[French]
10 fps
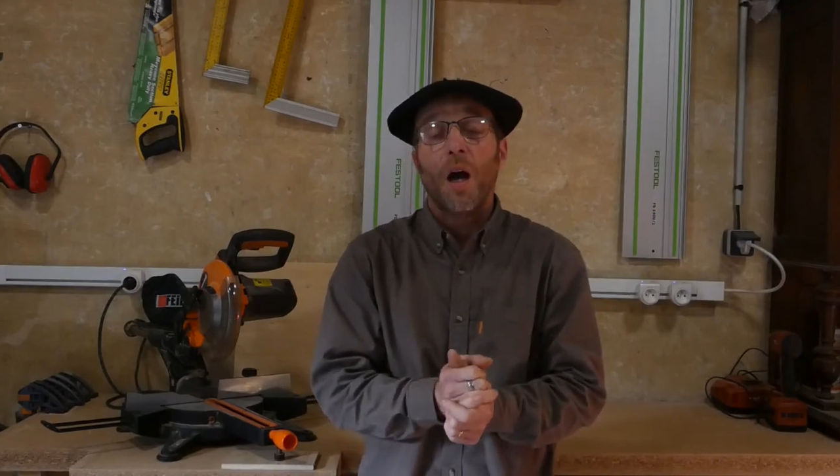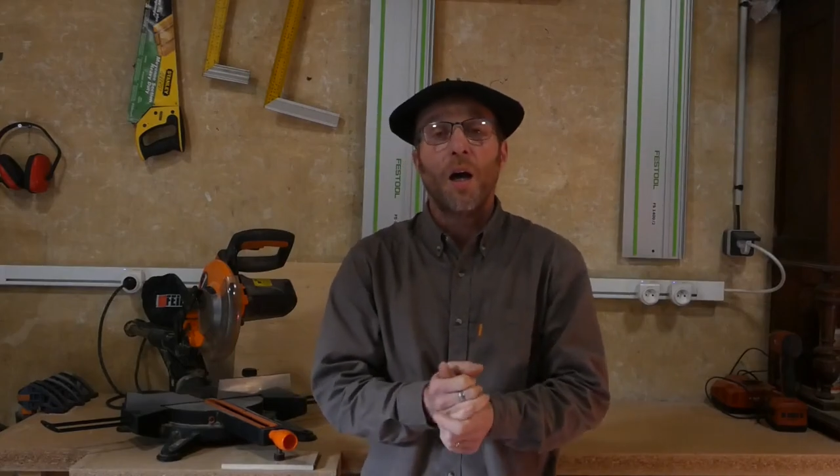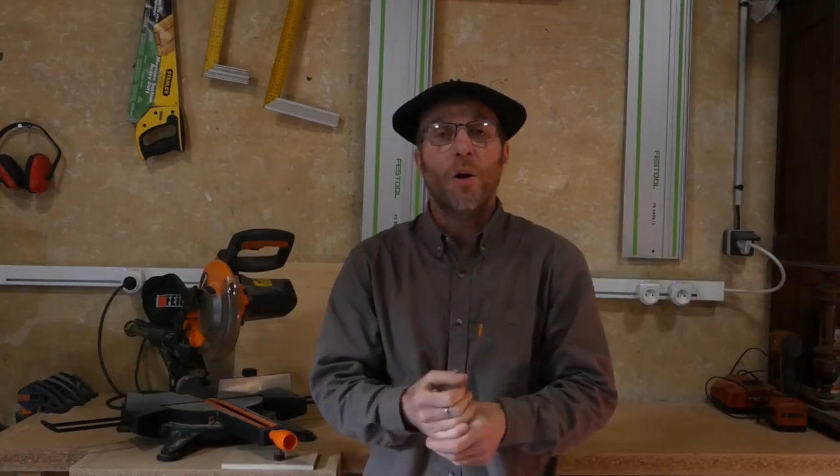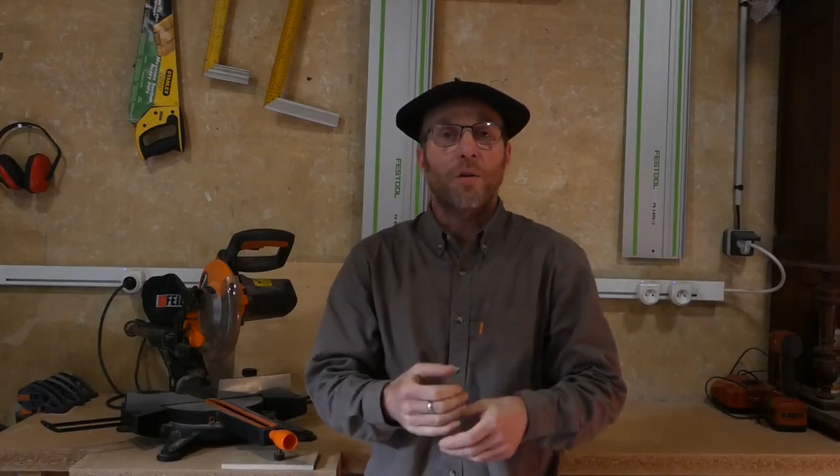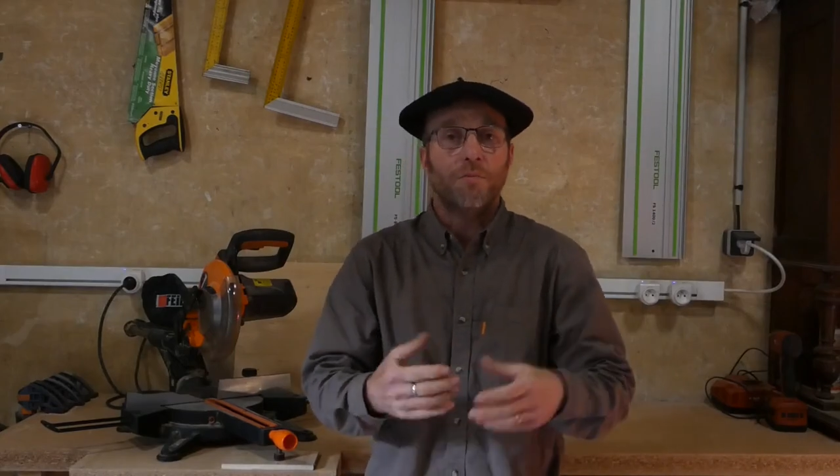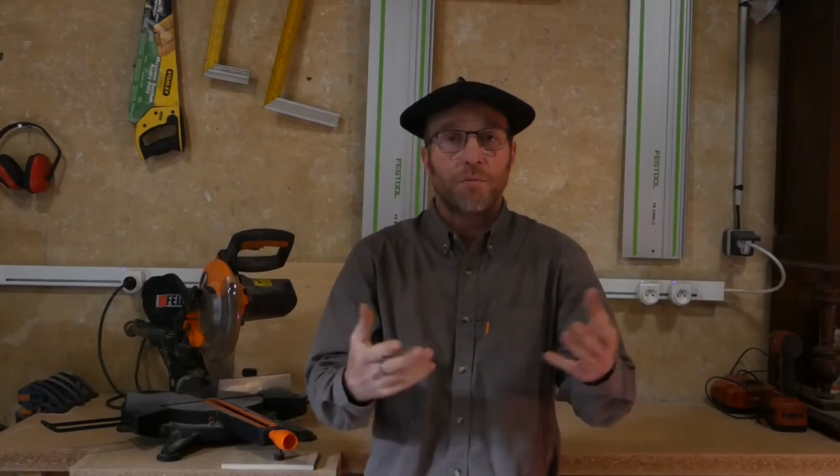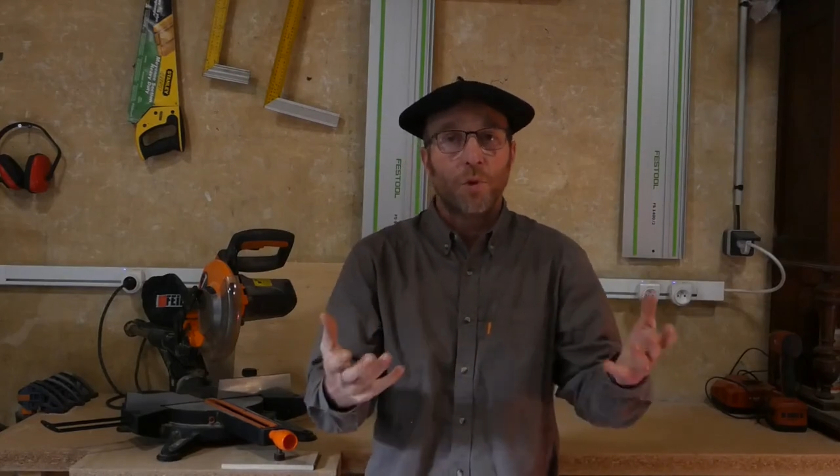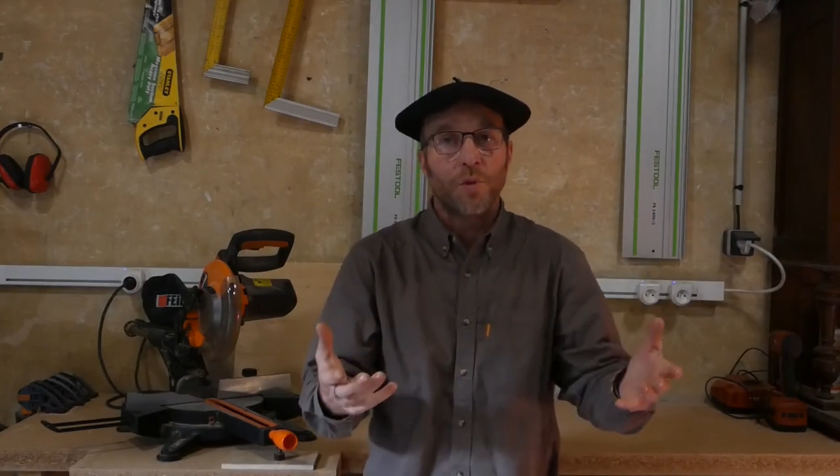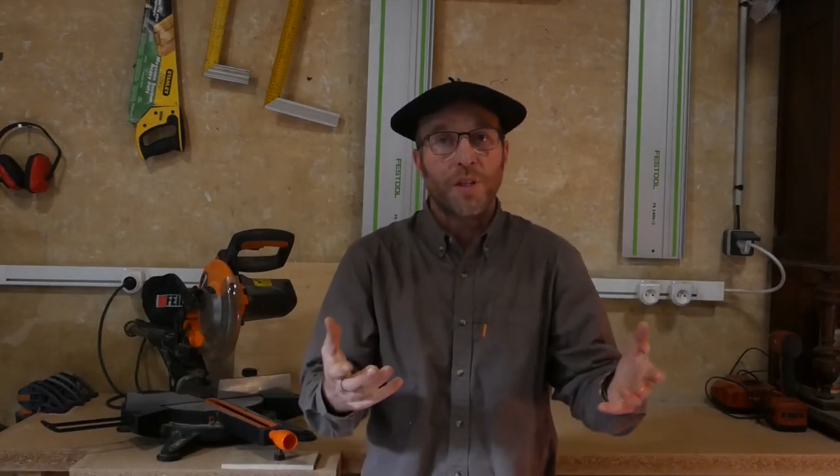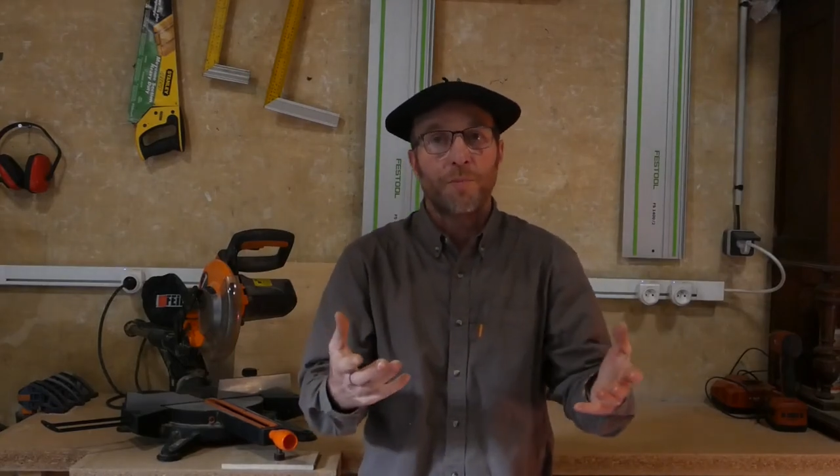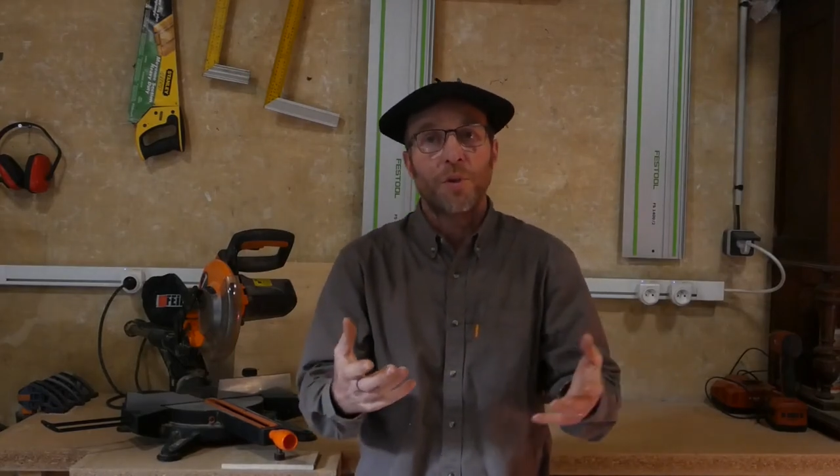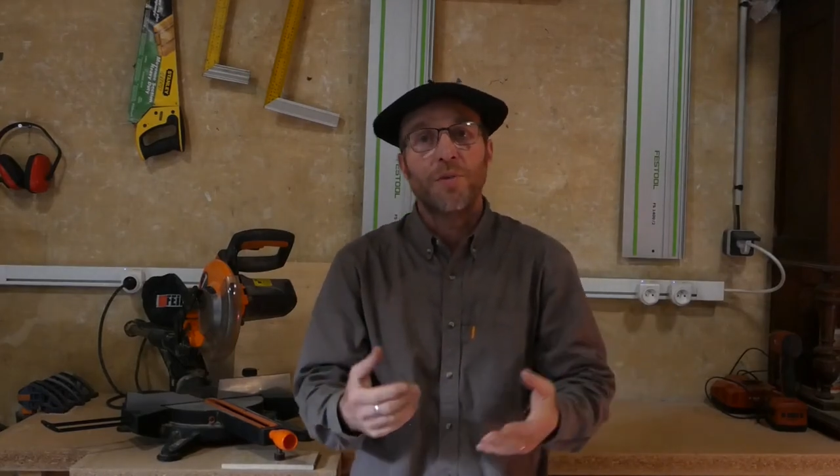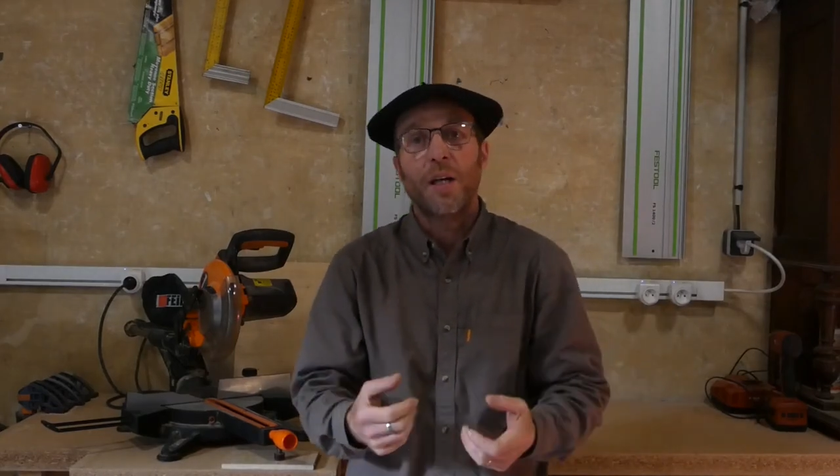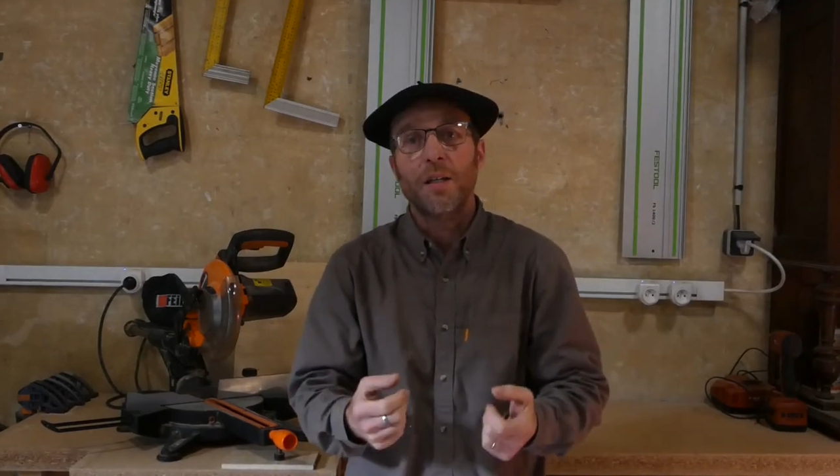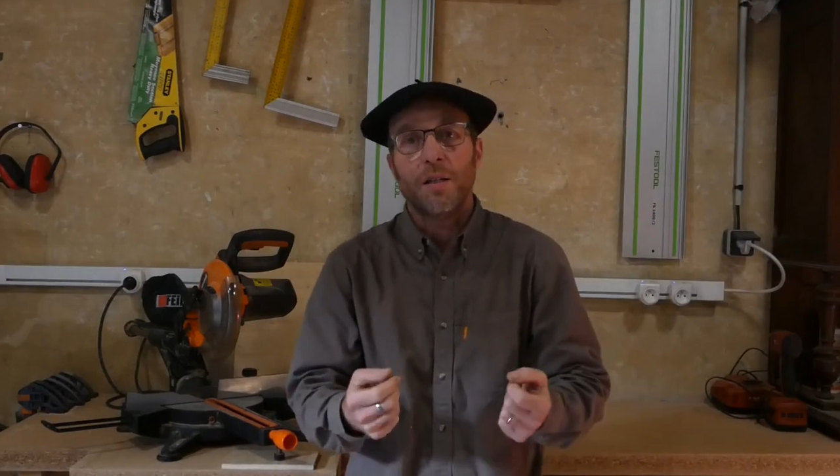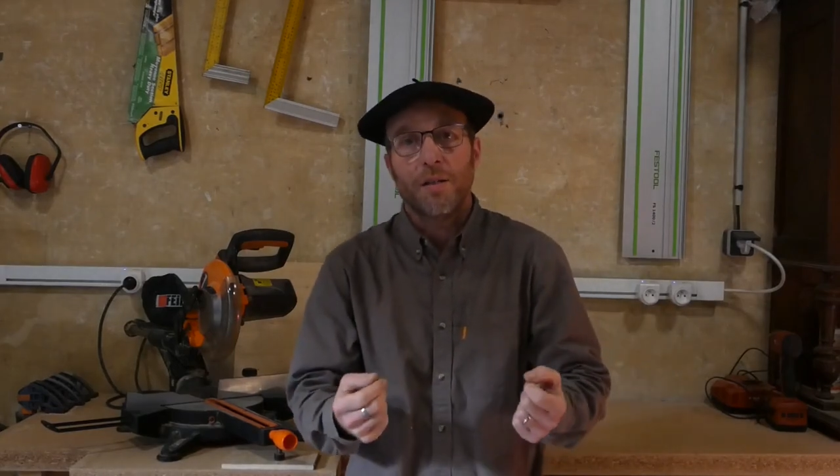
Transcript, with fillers: Alors, Concept Van,